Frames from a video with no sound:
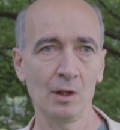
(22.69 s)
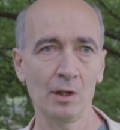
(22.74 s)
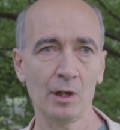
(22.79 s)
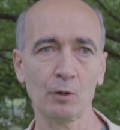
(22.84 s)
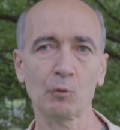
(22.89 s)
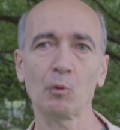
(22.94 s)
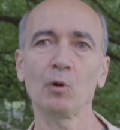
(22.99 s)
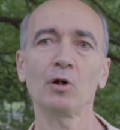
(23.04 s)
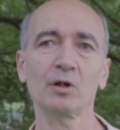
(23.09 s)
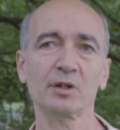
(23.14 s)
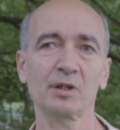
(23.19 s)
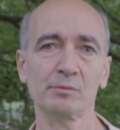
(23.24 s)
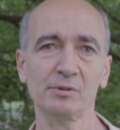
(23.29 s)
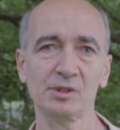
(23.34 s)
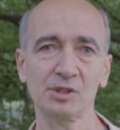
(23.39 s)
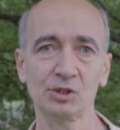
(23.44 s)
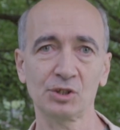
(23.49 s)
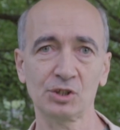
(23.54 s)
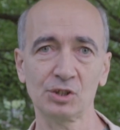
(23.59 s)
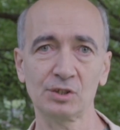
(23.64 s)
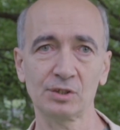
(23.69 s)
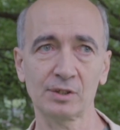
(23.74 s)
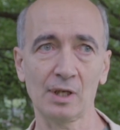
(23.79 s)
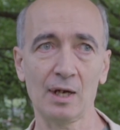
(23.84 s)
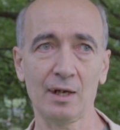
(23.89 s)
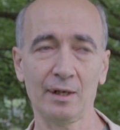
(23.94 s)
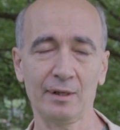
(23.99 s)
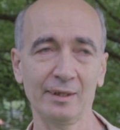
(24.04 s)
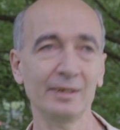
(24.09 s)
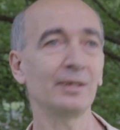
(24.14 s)
È quello che
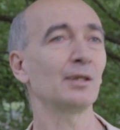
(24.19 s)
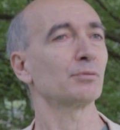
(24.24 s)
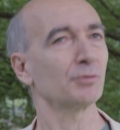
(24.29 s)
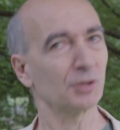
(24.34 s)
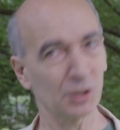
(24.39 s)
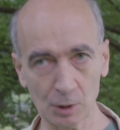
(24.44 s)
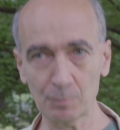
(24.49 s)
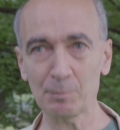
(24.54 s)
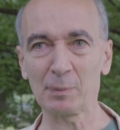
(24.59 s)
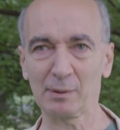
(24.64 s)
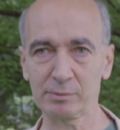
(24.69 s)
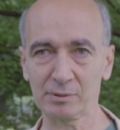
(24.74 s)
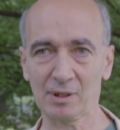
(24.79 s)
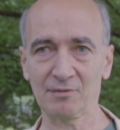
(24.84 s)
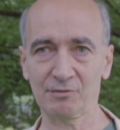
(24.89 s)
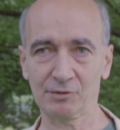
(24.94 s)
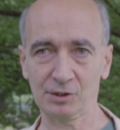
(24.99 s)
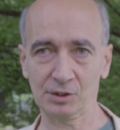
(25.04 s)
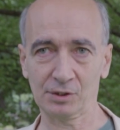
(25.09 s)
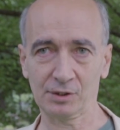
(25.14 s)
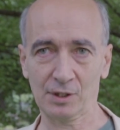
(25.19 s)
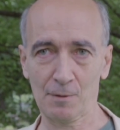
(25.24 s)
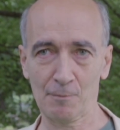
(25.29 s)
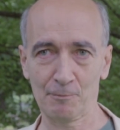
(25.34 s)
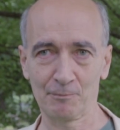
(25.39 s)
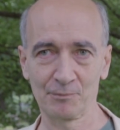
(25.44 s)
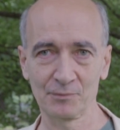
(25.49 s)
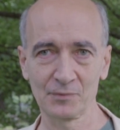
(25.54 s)
recita Energie per la vita,